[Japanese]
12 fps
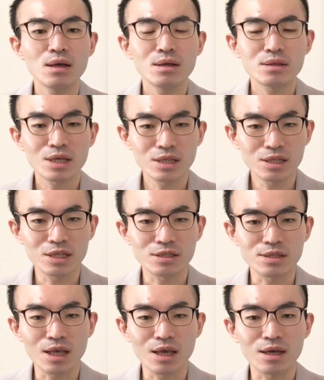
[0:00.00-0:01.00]
ただで
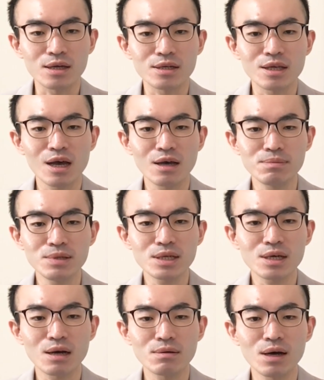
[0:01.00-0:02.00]
すね、リハビリ
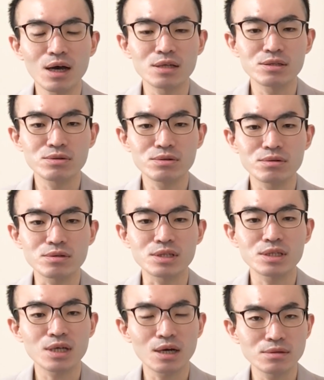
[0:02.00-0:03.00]
科はちょっと
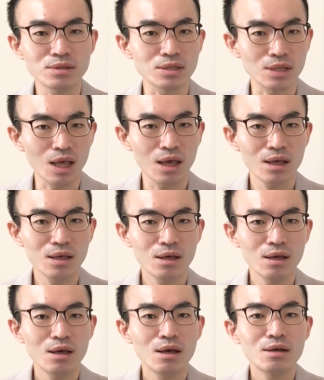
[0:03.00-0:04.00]
違うんですね。
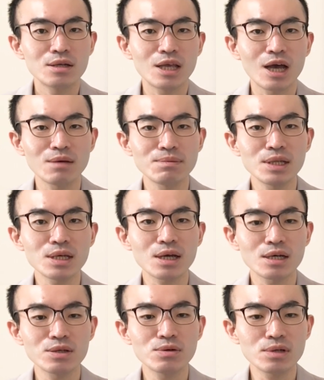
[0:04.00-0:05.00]
リハビリ
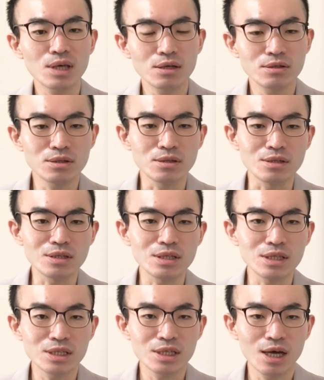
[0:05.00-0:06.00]
科における
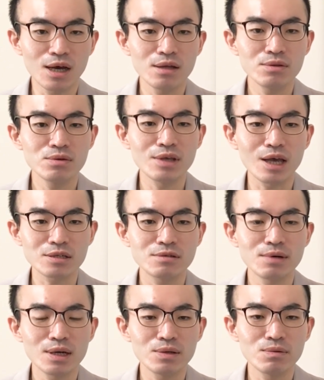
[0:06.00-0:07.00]
医者の
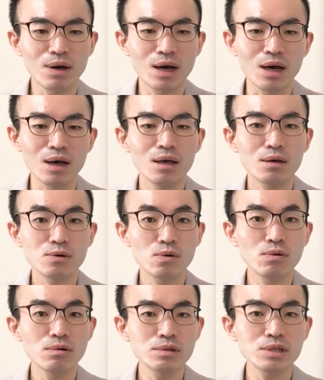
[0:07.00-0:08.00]
役割は
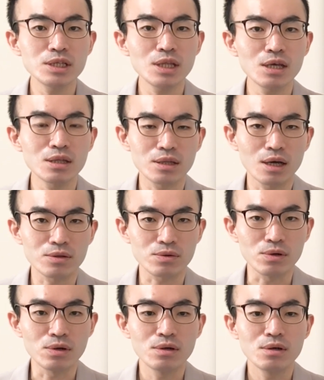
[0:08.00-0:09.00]
コーディネーターと